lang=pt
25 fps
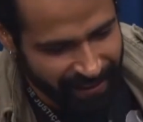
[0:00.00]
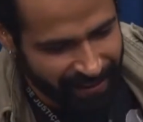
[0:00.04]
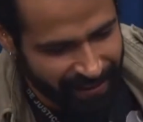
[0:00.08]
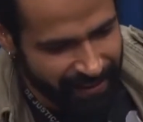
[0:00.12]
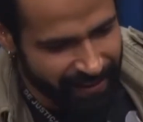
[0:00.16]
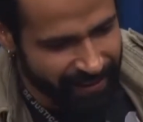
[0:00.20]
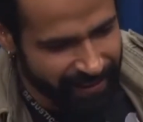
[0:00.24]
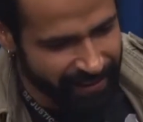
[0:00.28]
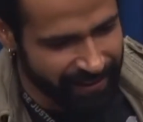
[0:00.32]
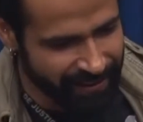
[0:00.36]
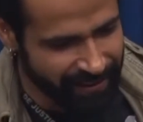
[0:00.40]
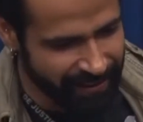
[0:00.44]

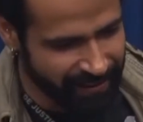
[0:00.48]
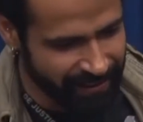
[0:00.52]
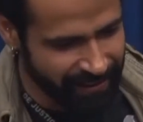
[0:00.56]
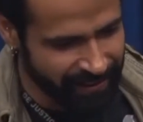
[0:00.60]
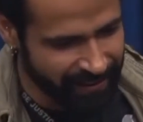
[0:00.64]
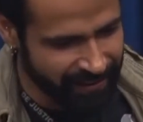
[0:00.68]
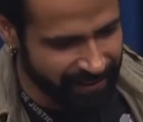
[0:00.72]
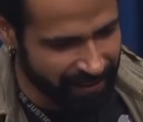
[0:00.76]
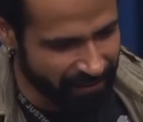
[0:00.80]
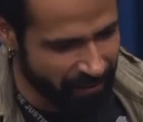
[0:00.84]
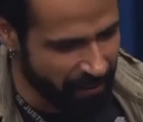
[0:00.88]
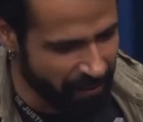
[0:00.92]
que
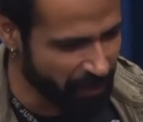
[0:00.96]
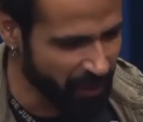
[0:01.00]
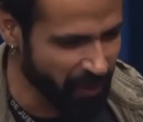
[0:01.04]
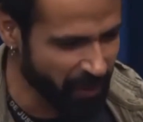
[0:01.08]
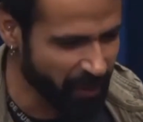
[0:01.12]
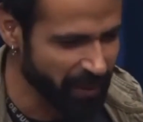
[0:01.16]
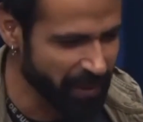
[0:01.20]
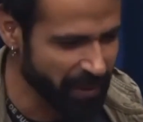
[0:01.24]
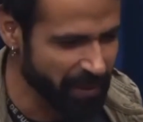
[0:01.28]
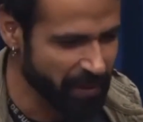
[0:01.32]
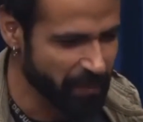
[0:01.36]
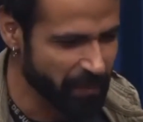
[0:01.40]
estava
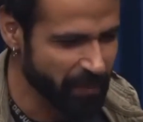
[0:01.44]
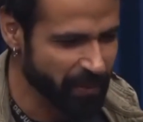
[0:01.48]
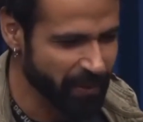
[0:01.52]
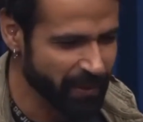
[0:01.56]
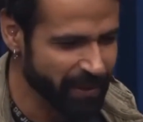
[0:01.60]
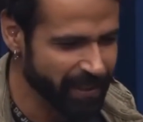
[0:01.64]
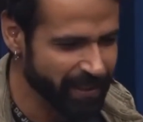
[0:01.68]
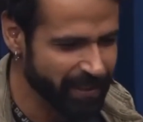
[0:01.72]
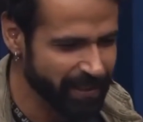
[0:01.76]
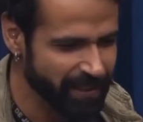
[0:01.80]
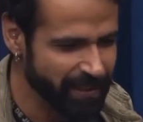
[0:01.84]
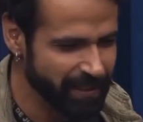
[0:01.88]
procurando por
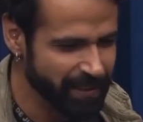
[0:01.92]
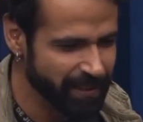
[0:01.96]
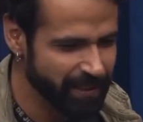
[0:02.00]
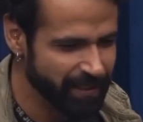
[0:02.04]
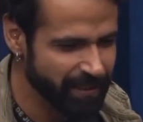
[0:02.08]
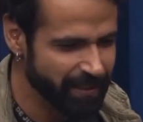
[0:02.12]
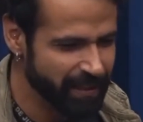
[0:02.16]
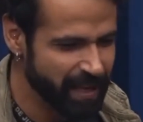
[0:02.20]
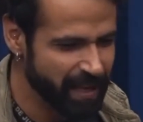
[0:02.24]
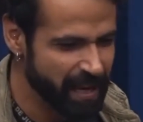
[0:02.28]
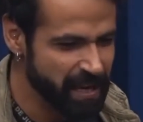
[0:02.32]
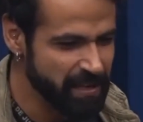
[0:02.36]
ele.
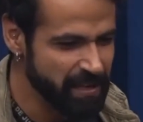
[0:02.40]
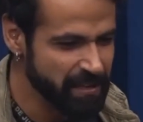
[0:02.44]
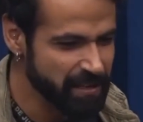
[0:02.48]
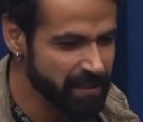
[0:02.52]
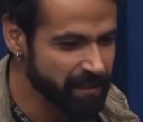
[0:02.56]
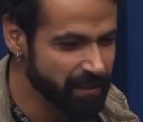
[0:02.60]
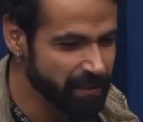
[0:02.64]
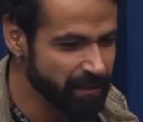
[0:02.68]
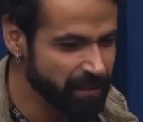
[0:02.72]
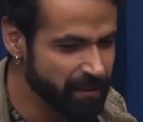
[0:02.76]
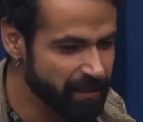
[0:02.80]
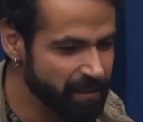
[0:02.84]
Quem
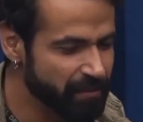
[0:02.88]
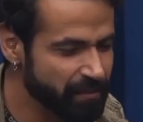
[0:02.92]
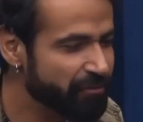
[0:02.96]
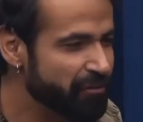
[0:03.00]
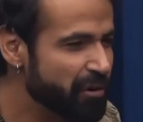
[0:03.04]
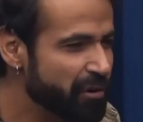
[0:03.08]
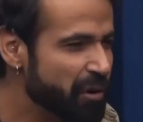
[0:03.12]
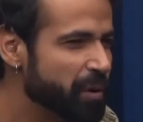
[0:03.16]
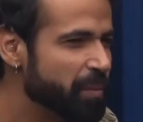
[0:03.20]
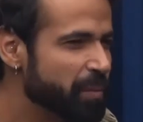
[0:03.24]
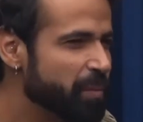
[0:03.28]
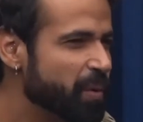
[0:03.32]
que
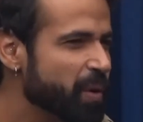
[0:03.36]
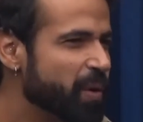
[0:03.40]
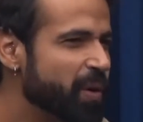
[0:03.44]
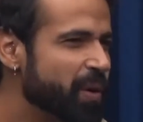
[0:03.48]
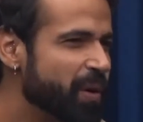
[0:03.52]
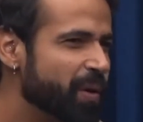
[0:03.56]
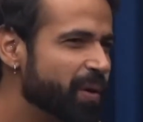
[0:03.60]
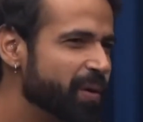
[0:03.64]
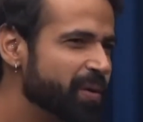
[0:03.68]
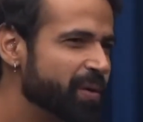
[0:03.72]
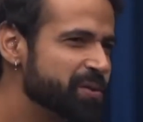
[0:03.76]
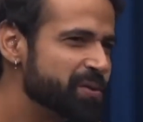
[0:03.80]

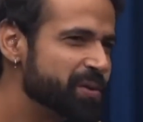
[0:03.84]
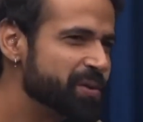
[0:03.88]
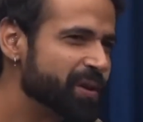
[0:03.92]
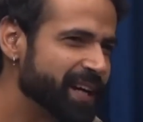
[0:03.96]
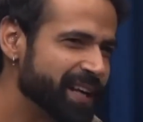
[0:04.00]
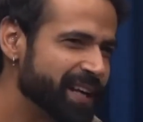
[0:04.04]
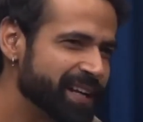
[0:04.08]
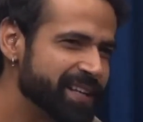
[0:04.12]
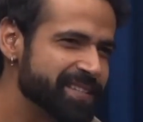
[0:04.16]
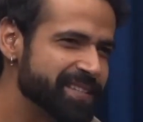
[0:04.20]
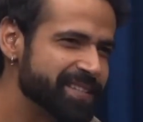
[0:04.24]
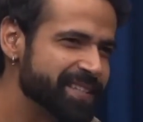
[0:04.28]
informou onde o
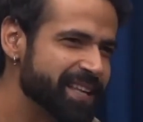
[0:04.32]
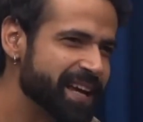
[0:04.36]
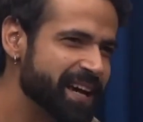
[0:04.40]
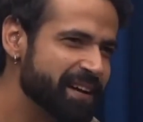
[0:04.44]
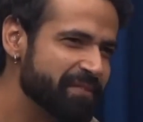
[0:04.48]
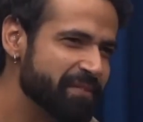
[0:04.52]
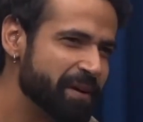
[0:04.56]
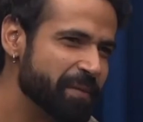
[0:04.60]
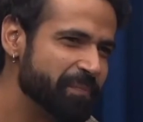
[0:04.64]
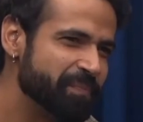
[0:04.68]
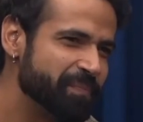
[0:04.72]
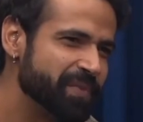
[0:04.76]
cara
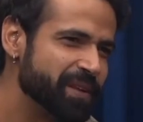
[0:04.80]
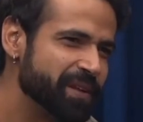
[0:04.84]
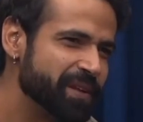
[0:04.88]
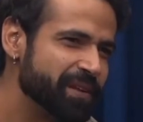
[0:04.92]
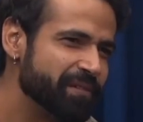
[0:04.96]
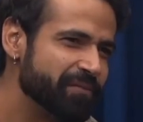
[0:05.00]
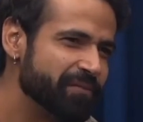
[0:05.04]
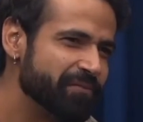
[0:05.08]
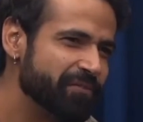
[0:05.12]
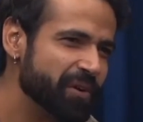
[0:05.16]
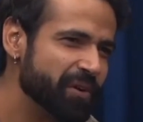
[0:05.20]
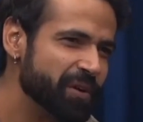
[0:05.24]
estava
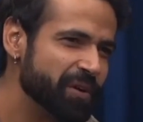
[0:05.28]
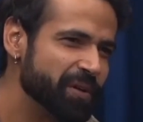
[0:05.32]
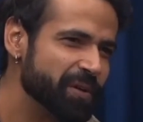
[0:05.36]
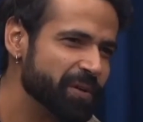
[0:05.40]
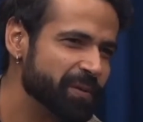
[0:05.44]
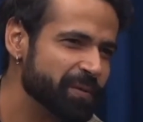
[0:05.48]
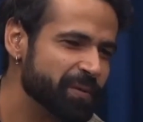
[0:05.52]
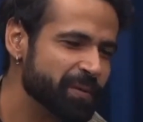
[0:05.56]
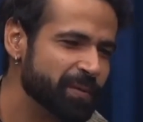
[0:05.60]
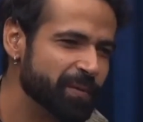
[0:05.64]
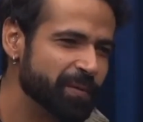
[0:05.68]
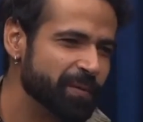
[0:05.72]
foi
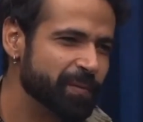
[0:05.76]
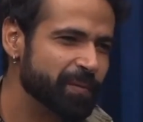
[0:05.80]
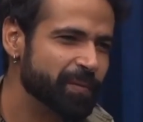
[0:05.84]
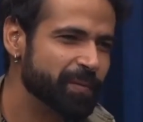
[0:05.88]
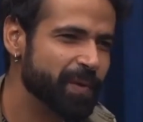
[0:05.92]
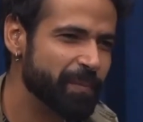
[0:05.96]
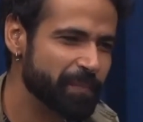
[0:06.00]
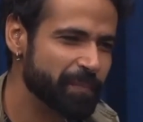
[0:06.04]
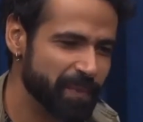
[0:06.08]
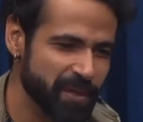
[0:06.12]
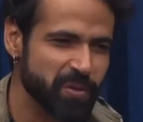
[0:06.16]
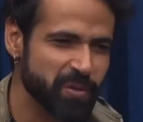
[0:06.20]

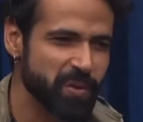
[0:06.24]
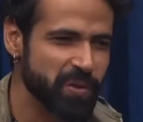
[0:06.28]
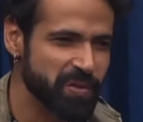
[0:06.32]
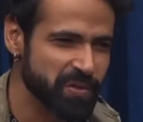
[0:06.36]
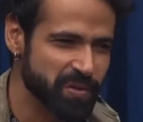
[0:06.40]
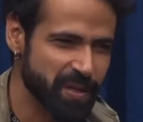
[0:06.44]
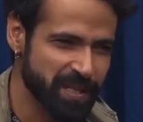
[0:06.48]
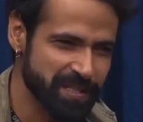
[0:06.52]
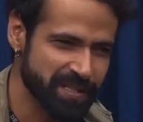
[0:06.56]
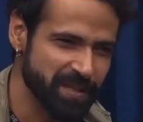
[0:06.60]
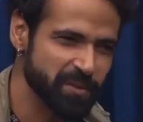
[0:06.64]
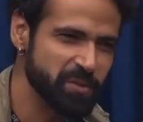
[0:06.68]
uma pessoa em
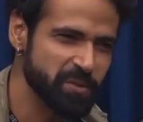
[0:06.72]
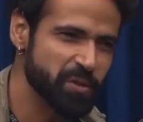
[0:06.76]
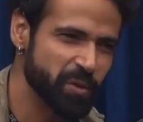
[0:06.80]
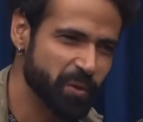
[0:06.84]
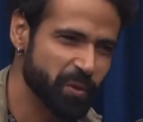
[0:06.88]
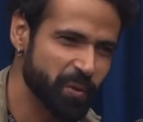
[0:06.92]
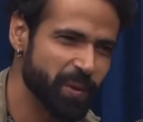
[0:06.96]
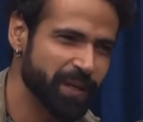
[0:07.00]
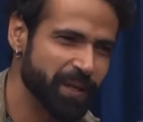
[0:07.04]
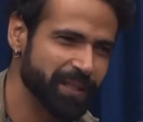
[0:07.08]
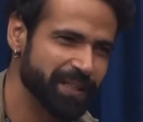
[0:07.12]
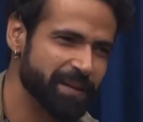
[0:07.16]
situação de
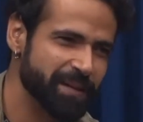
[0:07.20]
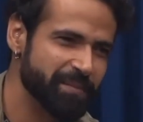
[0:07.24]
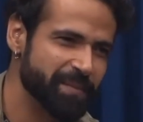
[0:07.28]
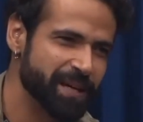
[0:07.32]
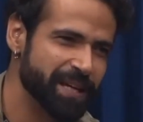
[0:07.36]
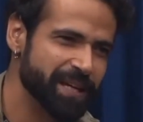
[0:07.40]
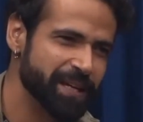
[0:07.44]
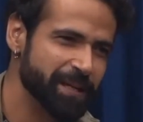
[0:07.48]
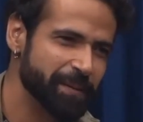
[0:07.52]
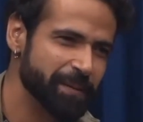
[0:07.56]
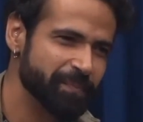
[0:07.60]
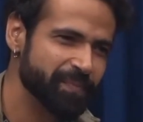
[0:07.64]
rua
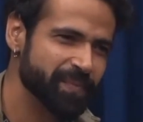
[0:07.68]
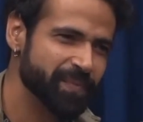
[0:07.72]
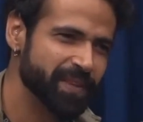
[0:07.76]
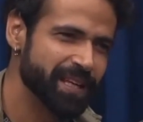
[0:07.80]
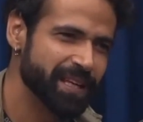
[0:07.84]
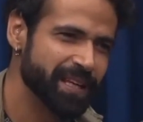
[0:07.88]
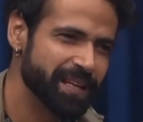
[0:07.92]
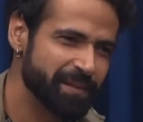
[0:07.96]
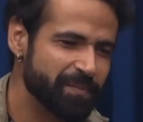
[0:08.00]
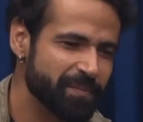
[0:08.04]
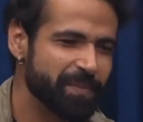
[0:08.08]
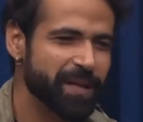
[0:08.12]
também.
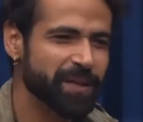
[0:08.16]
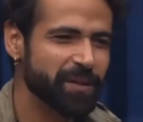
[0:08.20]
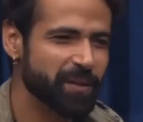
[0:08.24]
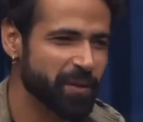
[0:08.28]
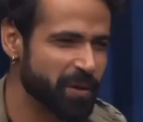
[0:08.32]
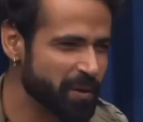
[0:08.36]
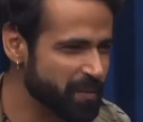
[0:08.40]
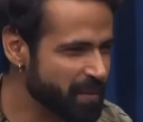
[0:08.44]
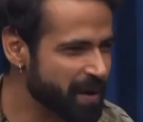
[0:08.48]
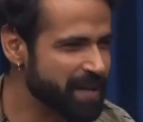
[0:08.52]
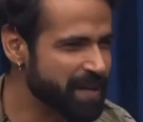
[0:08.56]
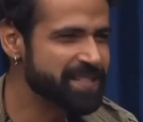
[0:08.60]
Ele
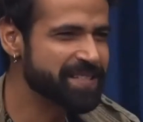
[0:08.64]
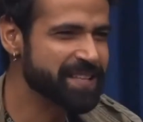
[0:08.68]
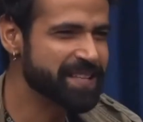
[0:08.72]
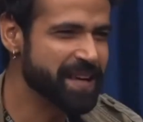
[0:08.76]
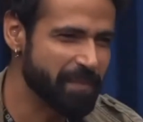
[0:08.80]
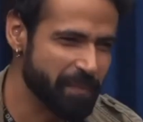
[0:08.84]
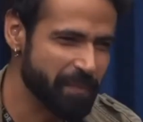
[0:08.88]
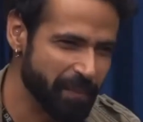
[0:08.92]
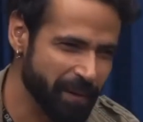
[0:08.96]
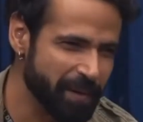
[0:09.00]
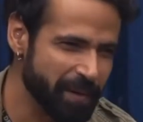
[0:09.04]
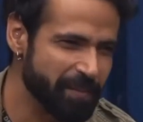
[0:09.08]
mandou um
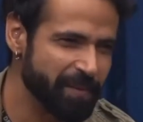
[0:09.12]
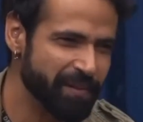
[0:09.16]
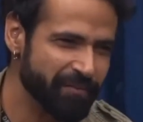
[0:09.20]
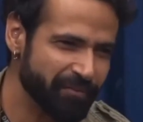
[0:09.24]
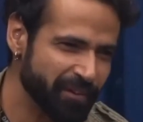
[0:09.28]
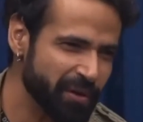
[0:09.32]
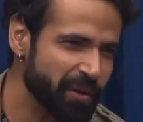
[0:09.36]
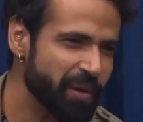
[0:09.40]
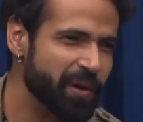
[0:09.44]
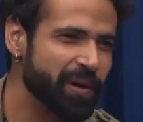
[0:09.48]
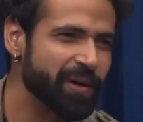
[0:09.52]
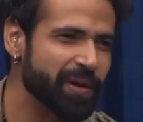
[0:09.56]
WhatsApp para mim,
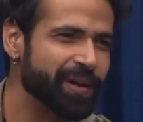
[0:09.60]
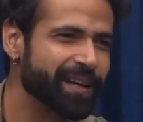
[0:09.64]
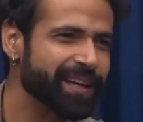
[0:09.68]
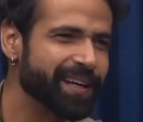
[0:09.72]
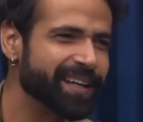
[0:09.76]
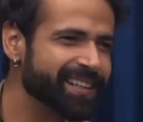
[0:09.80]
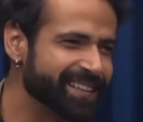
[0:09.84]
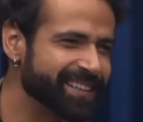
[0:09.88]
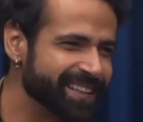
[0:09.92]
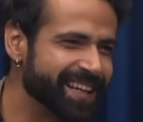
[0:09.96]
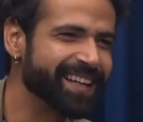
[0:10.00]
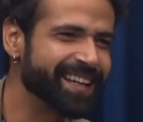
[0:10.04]
falou: "Ó, oh,
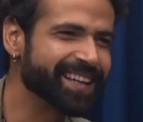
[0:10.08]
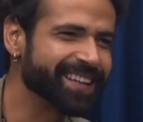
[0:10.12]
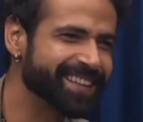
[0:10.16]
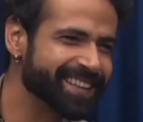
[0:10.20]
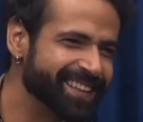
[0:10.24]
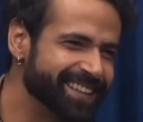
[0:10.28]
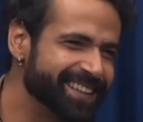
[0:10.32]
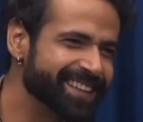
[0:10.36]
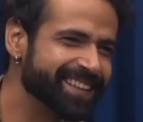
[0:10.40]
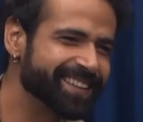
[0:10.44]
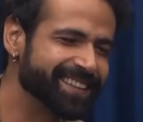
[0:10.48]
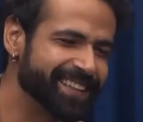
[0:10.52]
ele tá
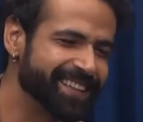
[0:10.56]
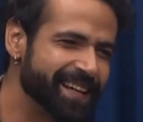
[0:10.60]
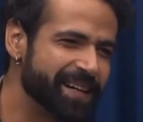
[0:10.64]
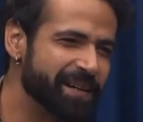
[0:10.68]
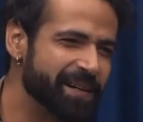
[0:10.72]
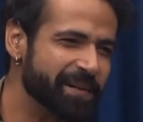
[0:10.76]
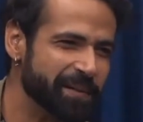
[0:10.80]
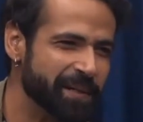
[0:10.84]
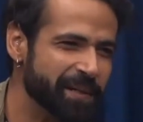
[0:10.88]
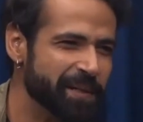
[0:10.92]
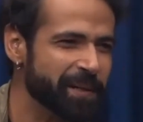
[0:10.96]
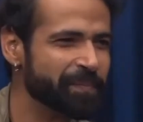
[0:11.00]
aqui e
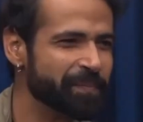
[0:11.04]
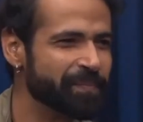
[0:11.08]
tal".